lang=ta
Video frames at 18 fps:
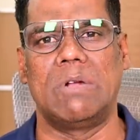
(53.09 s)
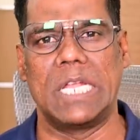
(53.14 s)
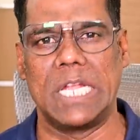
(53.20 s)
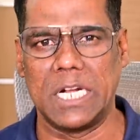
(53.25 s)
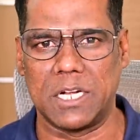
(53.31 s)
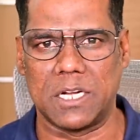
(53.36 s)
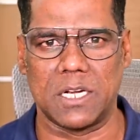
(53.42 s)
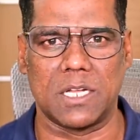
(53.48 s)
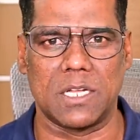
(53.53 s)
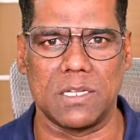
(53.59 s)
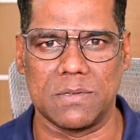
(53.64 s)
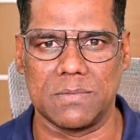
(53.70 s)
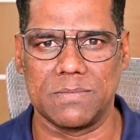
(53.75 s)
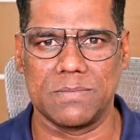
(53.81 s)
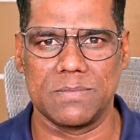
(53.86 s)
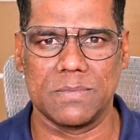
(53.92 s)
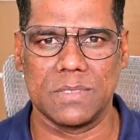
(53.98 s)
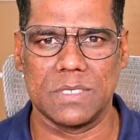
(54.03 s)
வெளியிட்டிருக்கு
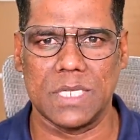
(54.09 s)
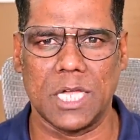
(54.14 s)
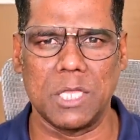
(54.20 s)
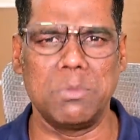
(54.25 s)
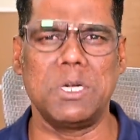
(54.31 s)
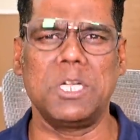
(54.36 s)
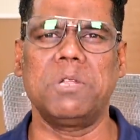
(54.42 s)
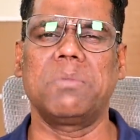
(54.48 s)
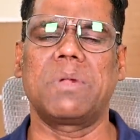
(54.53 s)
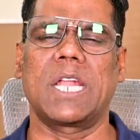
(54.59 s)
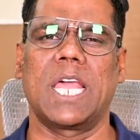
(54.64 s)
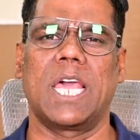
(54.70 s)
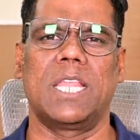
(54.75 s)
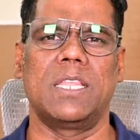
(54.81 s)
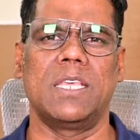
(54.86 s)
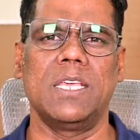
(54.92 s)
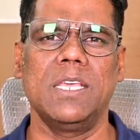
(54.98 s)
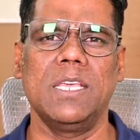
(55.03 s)
அது மட்டும்
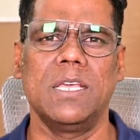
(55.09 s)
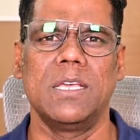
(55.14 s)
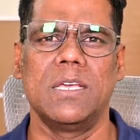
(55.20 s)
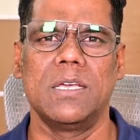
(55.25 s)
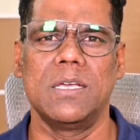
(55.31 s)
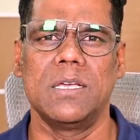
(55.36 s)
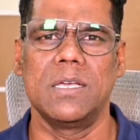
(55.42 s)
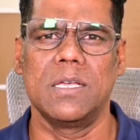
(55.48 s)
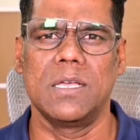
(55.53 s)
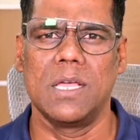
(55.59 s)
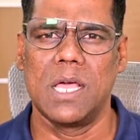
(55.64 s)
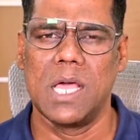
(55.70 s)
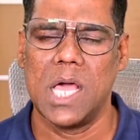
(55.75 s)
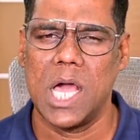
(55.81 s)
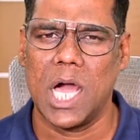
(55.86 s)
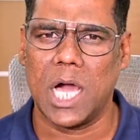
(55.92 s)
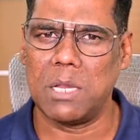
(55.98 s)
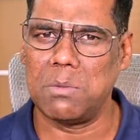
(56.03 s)
கிடையாது
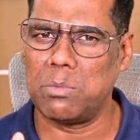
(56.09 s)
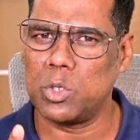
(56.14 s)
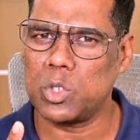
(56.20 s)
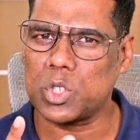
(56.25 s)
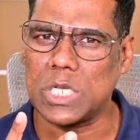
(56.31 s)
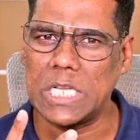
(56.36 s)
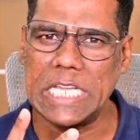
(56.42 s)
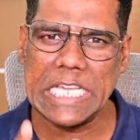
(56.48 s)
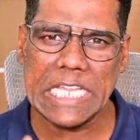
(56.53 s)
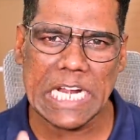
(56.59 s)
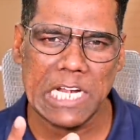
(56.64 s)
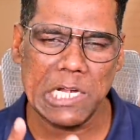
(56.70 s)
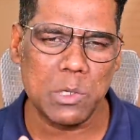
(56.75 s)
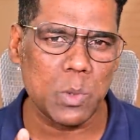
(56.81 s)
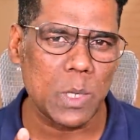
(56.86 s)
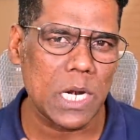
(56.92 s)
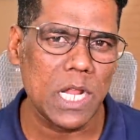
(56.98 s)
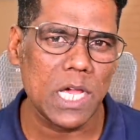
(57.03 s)
ஆல்மோஸ்ட்
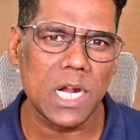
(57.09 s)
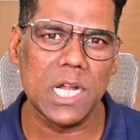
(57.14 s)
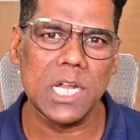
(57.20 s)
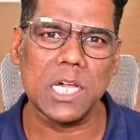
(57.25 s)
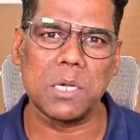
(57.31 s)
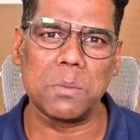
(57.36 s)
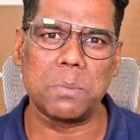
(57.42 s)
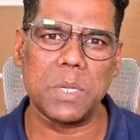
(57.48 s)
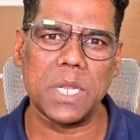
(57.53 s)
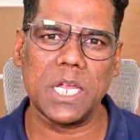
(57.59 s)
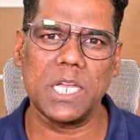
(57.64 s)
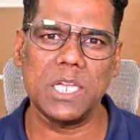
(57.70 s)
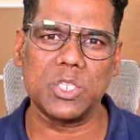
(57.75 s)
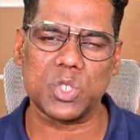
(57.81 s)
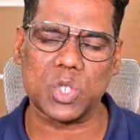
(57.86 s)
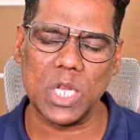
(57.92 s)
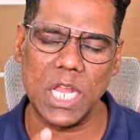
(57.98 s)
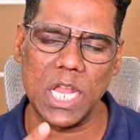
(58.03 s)
இரண்டு வருடங்களுக்கு பிறகு
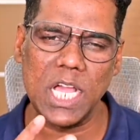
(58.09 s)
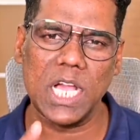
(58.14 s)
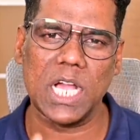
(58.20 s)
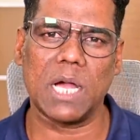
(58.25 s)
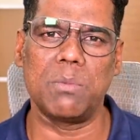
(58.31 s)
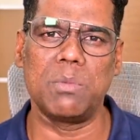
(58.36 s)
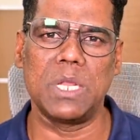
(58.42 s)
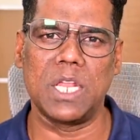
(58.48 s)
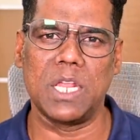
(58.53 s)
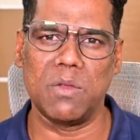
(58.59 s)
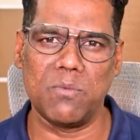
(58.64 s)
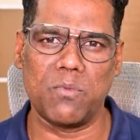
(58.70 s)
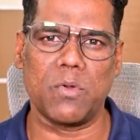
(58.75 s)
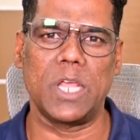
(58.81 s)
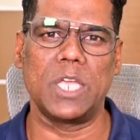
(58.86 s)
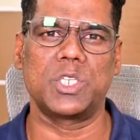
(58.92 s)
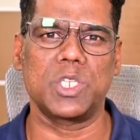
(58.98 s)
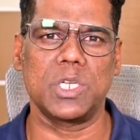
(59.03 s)
ஸ்ரீலங்காவின்
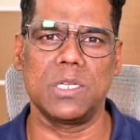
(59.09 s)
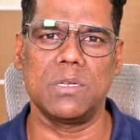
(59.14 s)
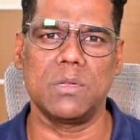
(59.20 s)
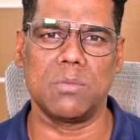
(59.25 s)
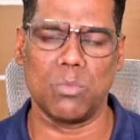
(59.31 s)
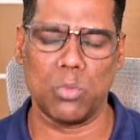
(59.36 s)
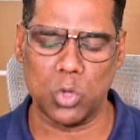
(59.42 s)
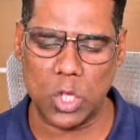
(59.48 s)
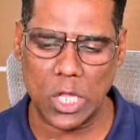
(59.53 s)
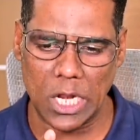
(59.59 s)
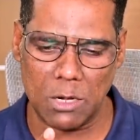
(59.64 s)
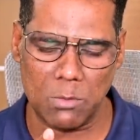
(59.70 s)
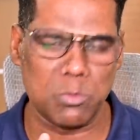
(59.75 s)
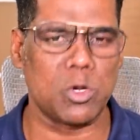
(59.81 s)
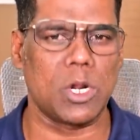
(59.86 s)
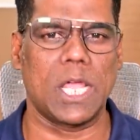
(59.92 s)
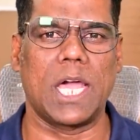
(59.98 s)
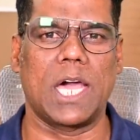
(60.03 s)
இன்ஃப்ளேஷன் முதல்
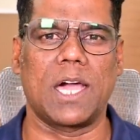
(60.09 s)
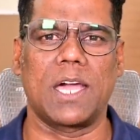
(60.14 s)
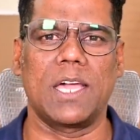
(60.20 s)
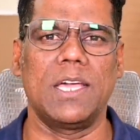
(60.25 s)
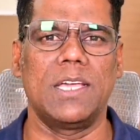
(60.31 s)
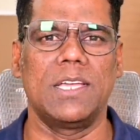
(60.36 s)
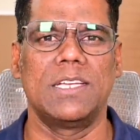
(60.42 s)
முறையாக